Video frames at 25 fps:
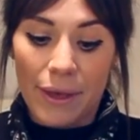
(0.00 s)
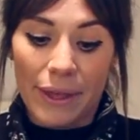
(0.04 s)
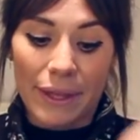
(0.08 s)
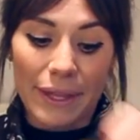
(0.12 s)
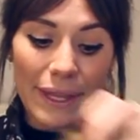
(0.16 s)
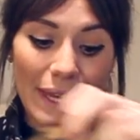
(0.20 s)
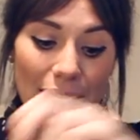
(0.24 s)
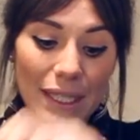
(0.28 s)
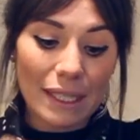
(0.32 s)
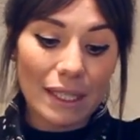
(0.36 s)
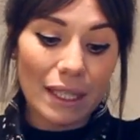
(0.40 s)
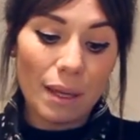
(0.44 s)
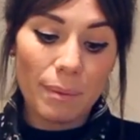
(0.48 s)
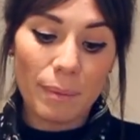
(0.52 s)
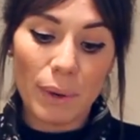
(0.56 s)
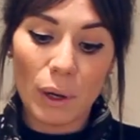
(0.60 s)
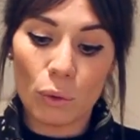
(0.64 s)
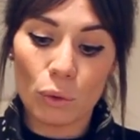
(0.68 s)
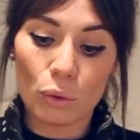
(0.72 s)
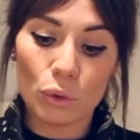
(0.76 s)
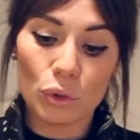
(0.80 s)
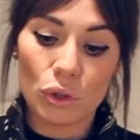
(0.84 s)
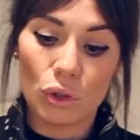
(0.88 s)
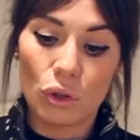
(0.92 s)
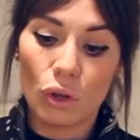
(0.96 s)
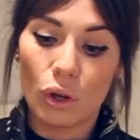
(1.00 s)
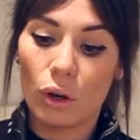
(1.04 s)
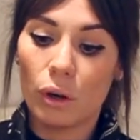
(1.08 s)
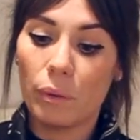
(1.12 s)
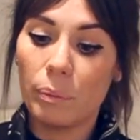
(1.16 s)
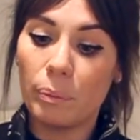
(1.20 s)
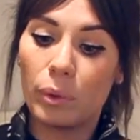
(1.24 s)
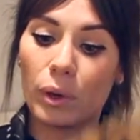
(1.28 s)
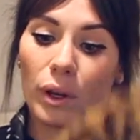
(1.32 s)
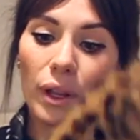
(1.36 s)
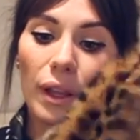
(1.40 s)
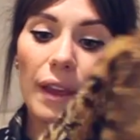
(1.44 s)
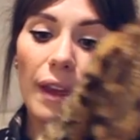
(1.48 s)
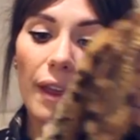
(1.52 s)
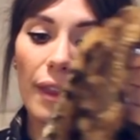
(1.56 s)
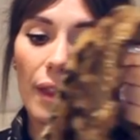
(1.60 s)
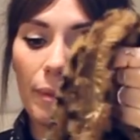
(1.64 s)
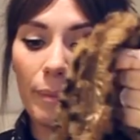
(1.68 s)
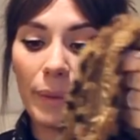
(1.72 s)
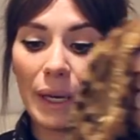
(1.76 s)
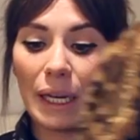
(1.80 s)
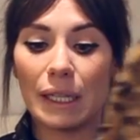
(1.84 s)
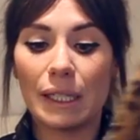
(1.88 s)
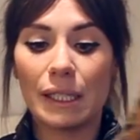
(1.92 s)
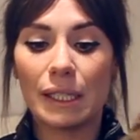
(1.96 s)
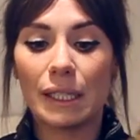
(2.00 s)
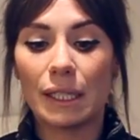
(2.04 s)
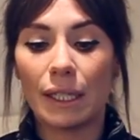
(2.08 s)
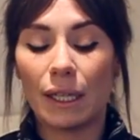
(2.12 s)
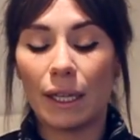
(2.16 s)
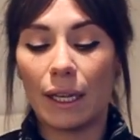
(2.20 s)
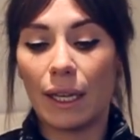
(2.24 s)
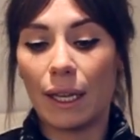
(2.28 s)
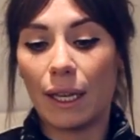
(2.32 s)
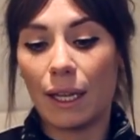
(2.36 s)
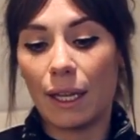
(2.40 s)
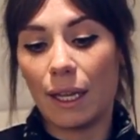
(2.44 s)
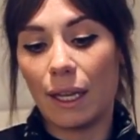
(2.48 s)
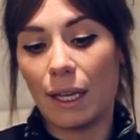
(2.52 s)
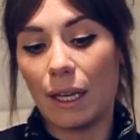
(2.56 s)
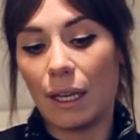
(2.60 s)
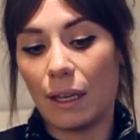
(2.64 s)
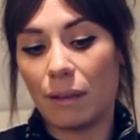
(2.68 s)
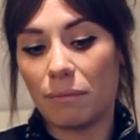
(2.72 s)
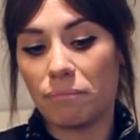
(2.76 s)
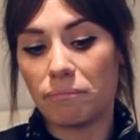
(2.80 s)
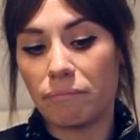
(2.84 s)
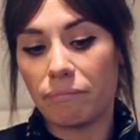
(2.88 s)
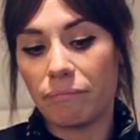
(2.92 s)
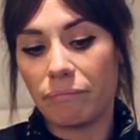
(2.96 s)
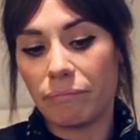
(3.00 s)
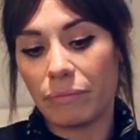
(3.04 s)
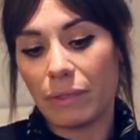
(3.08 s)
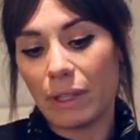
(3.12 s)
Y este me gustó porque además eh,